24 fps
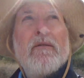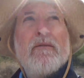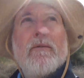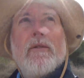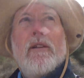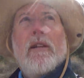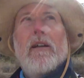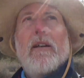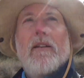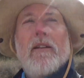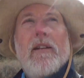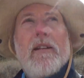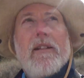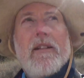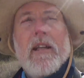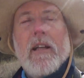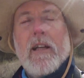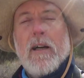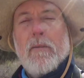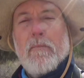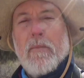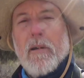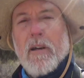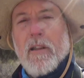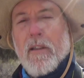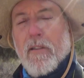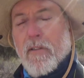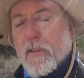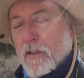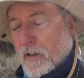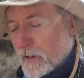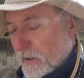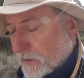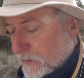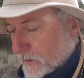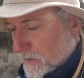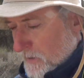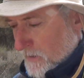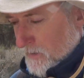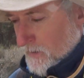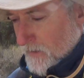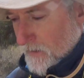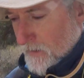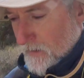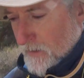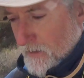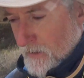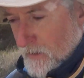Una densa capa de ceniza,
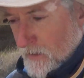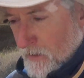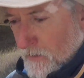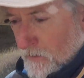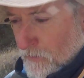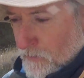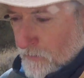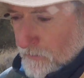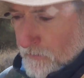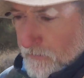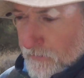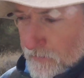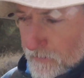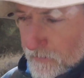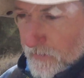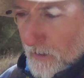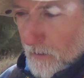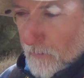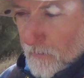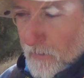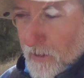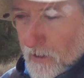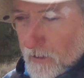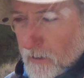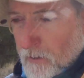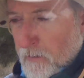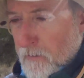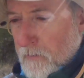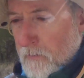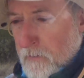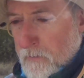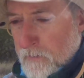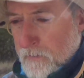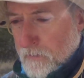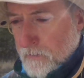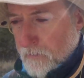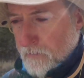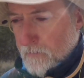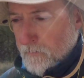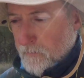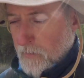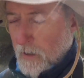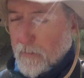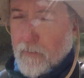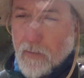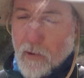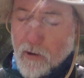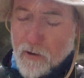también
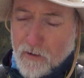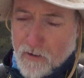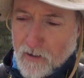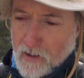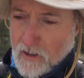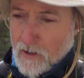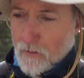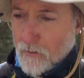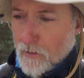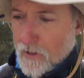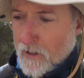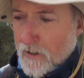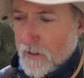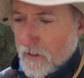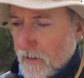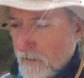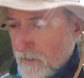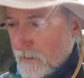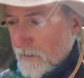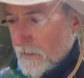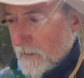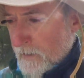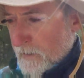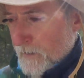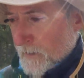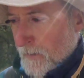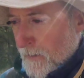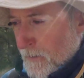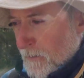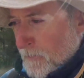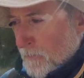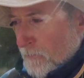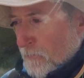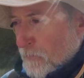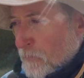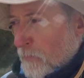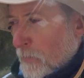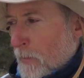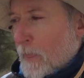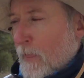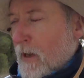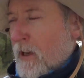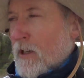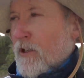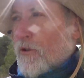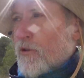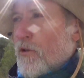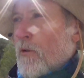vapor de agua.
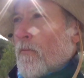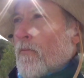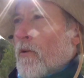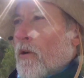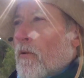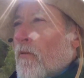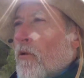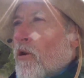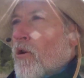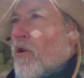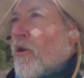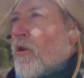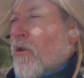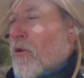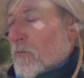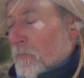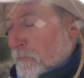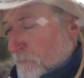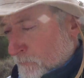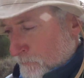Esto provocó